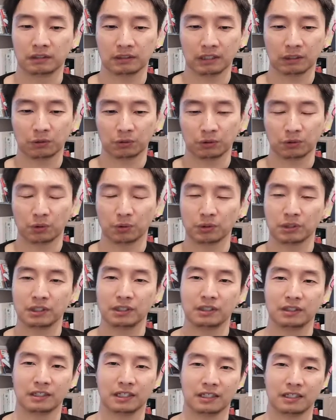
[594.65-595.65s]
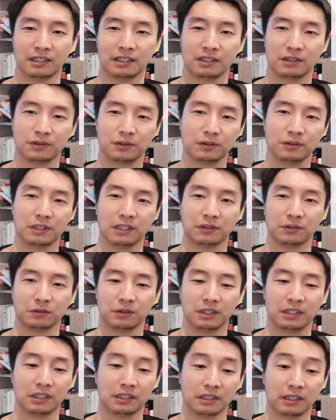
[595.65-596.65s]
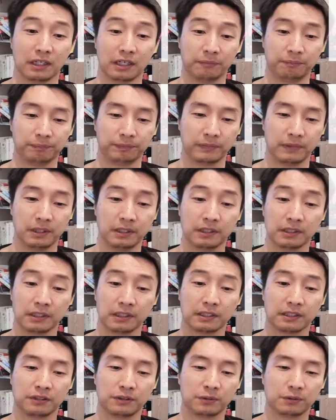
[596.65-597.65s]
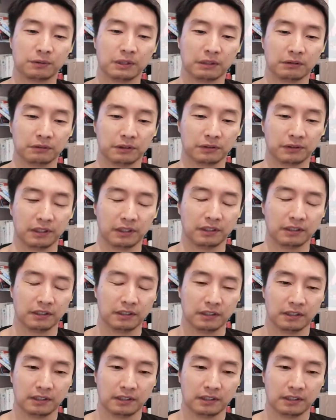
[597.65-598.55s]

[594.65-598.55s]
結構ね、時にね、きついんですよね、言い方が。言い方がきつくなるんですね。